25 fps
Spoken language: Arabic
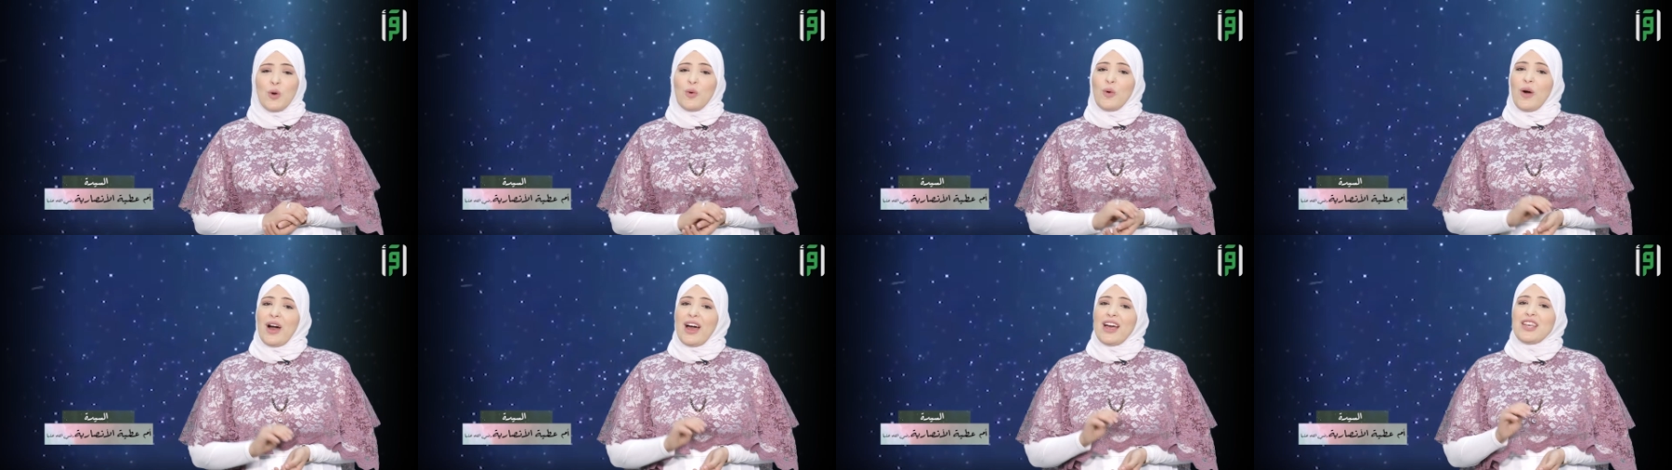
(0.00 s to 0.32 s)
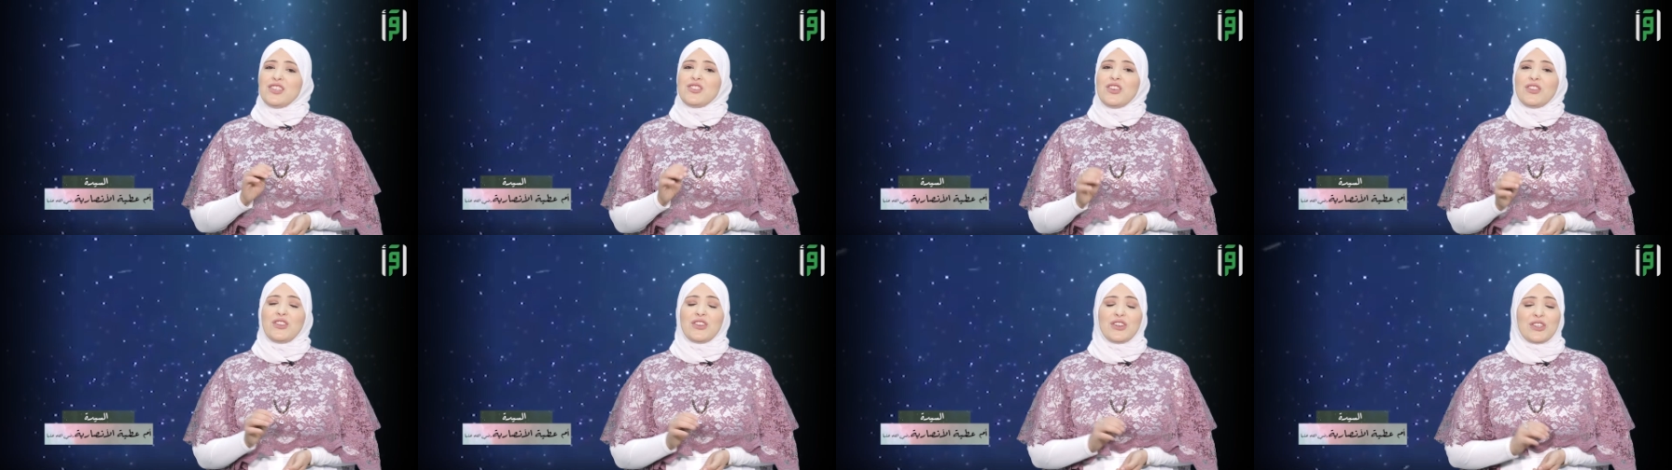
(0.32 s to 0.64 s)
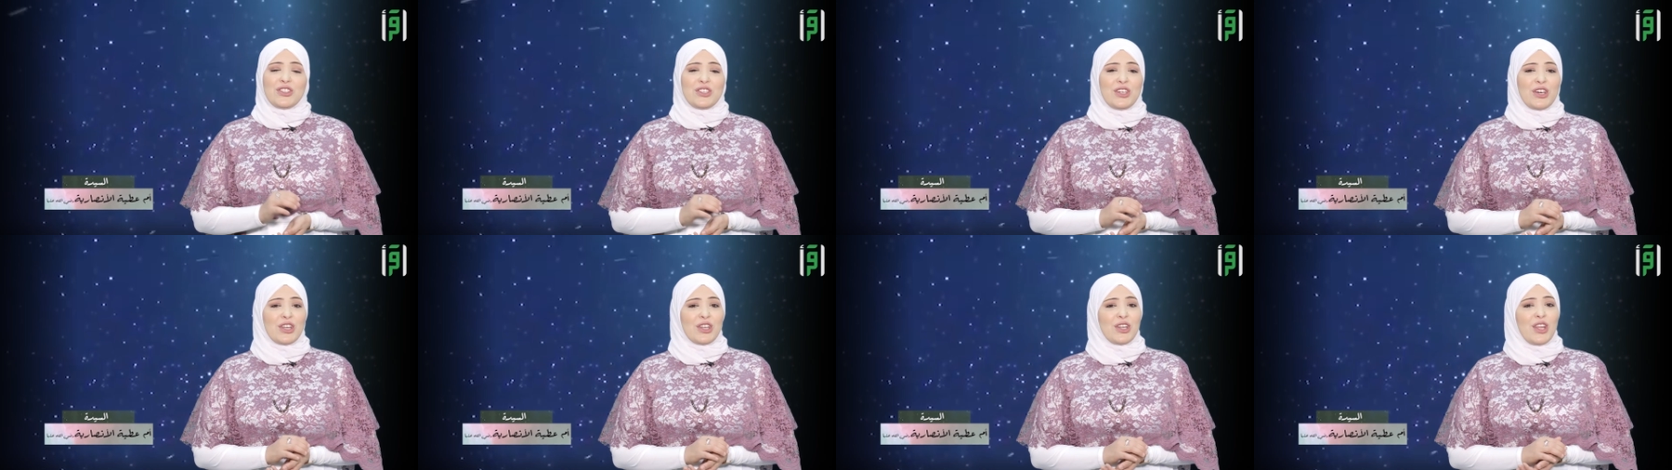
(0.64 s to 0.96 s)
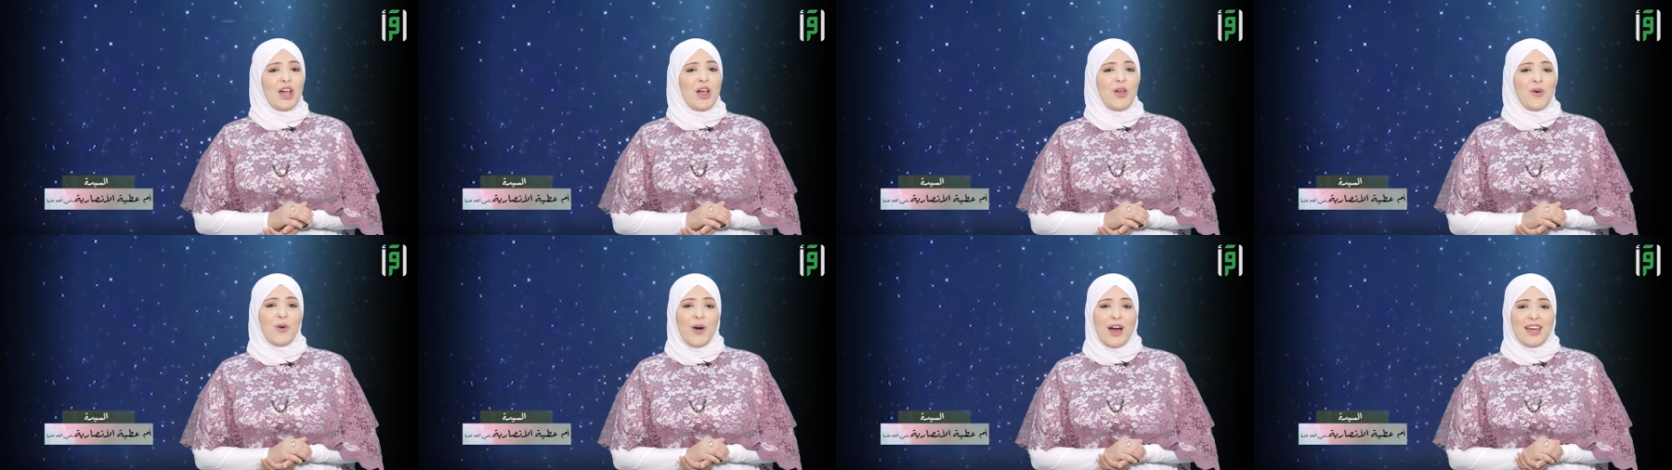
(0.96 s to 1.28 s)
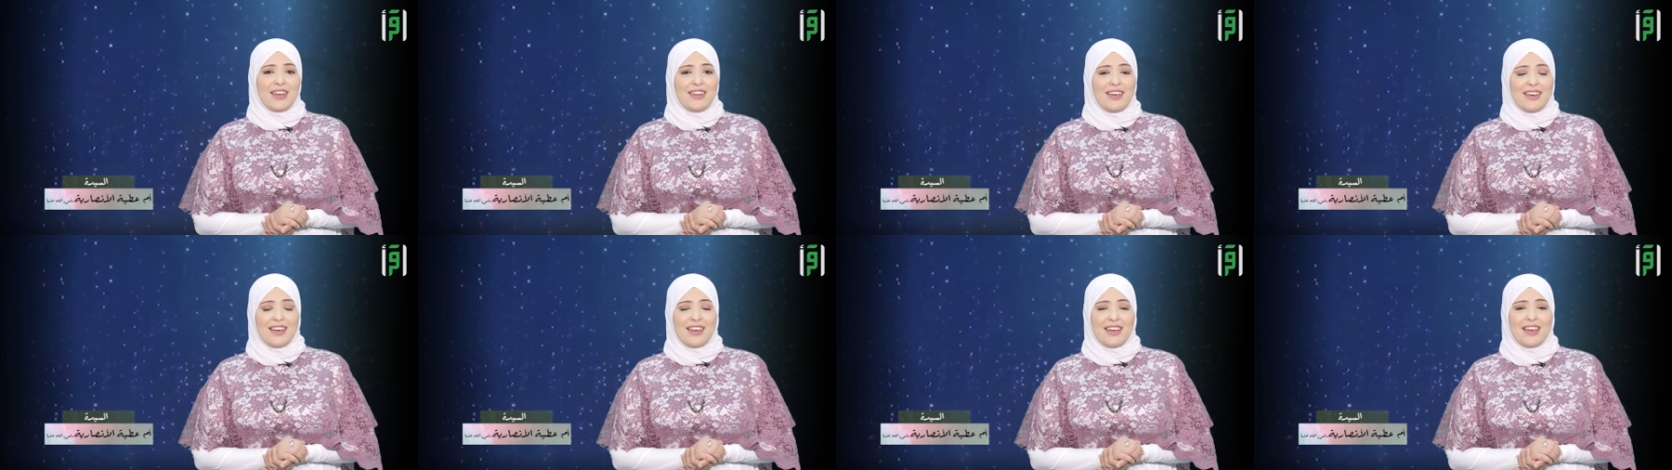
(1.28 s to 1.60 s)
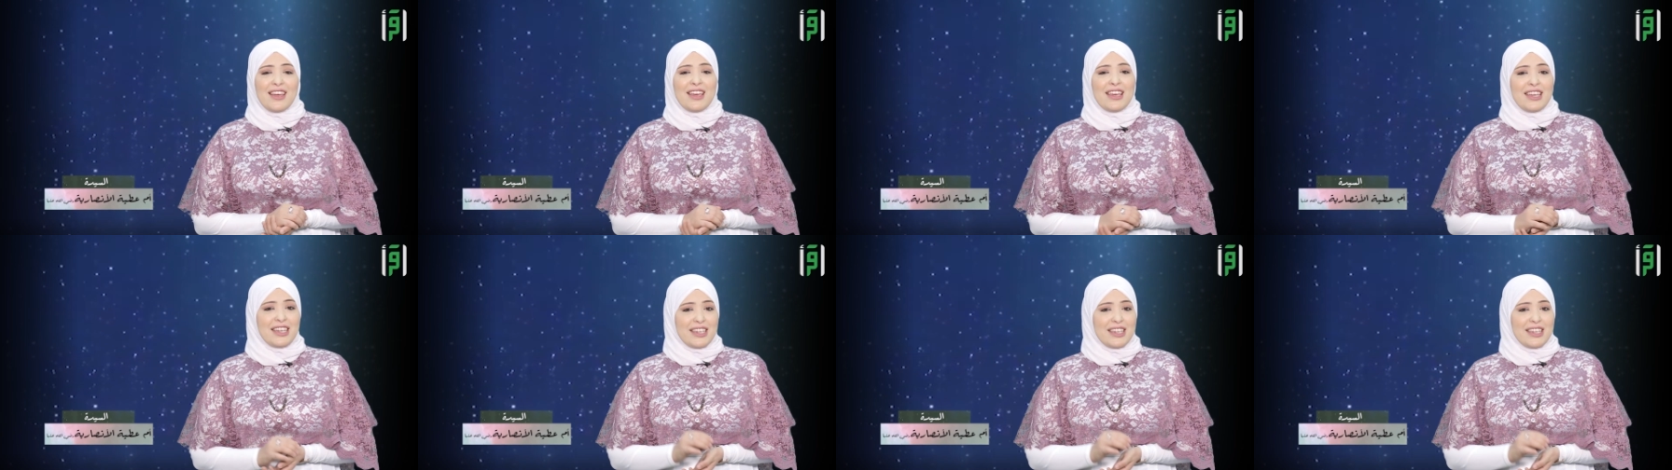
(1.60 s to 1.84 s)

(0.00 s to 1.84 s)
وعاشت رضي الله عنها